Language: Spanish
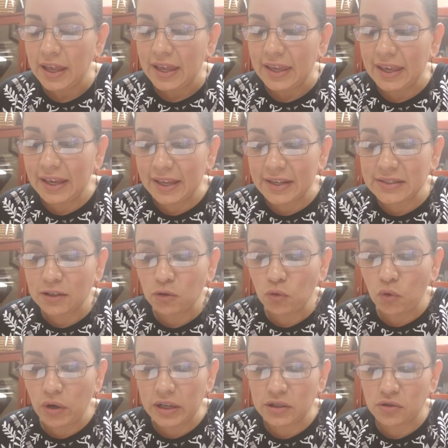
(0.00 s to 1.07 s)
y crees en tu
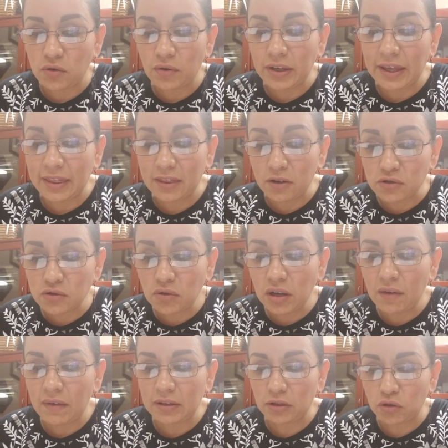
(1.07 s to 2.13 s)
corazón que Dios lo
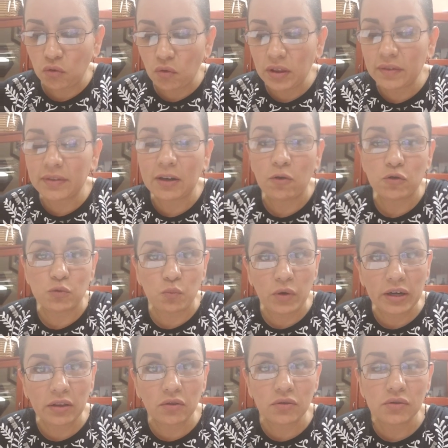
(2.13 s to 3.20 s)
levantó de entre los
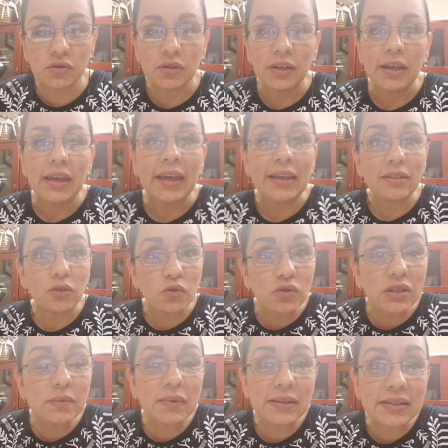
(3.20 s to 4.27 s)
muertos,
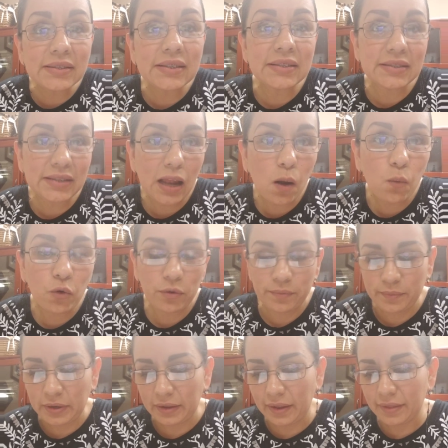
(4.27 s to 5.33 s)
entonces vas a ser salvo,
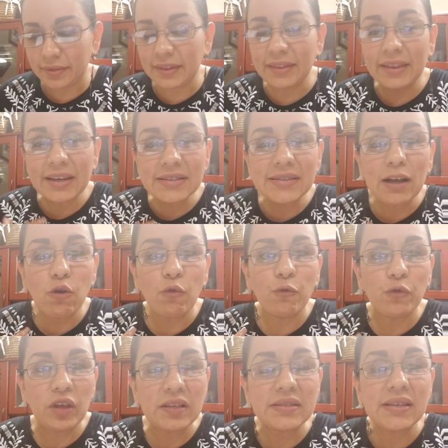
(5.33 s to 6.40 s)
¿verdad? Tener esa
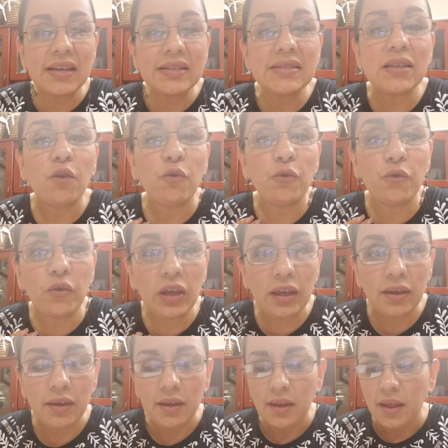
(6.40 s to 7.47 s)
confianza, esa fe
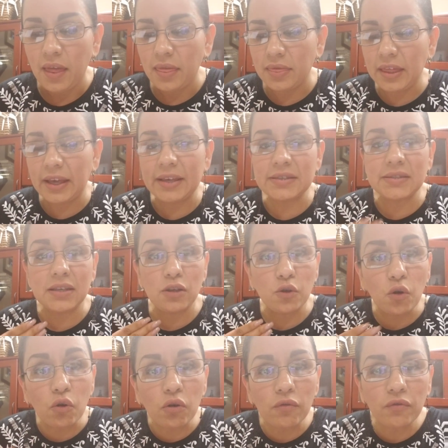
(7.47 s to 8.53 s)
de que si
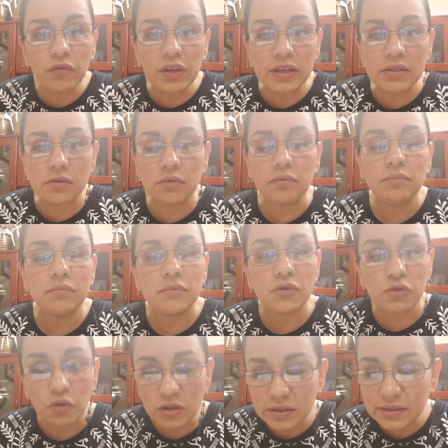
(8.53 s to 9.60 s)
yo confieso,
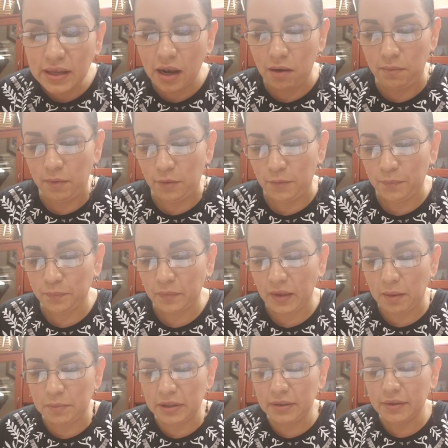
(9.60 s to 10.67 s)
soy salvo.
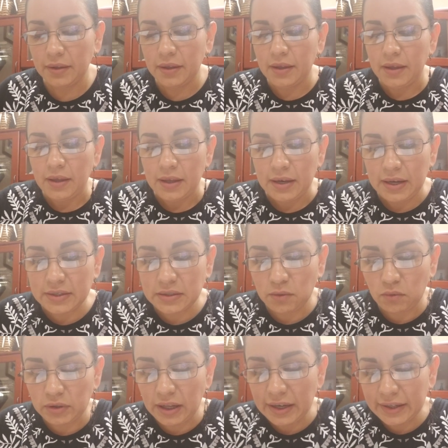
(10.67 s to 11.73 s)
Amén. La
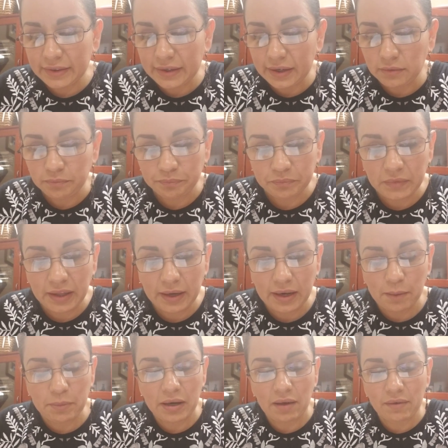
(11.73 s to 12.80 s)
segunda letra de
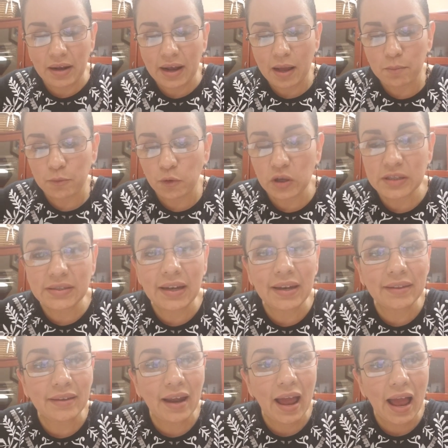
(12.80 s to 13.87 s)
la palabra cambio es la
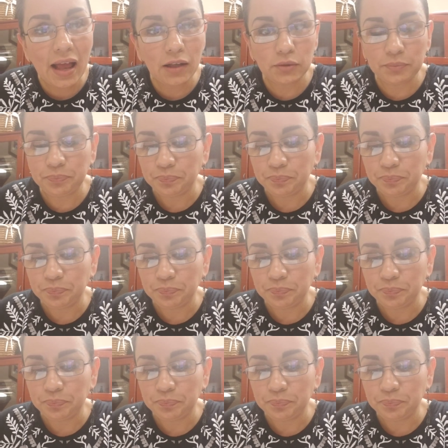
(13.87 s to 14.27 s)
letra A